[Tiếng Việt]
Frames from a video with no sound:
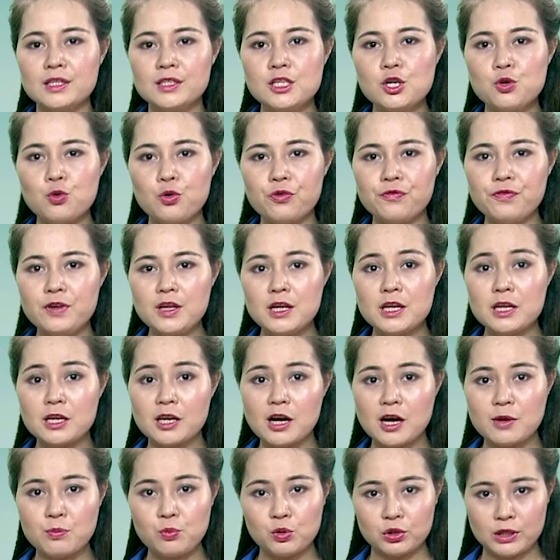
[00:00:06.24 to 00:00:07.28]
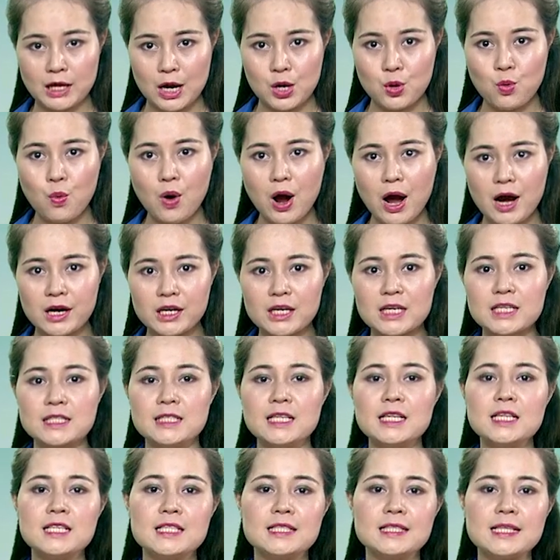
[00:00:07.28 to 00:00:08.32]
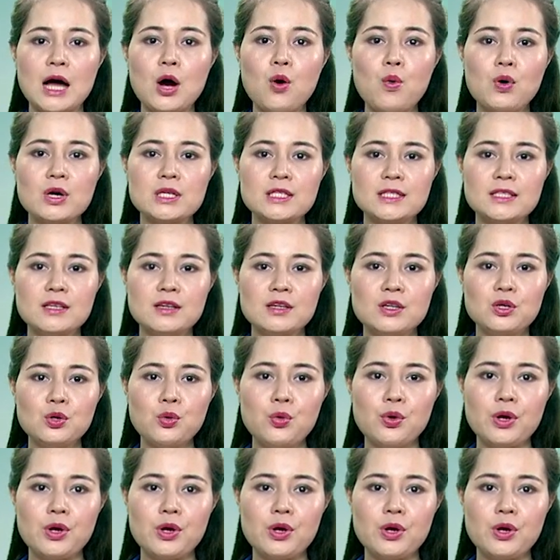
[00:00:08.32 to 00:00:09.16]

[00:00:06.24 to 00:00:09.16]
Thưa quý vị, gần một tháng qua, người dân xã Hoa Sơn,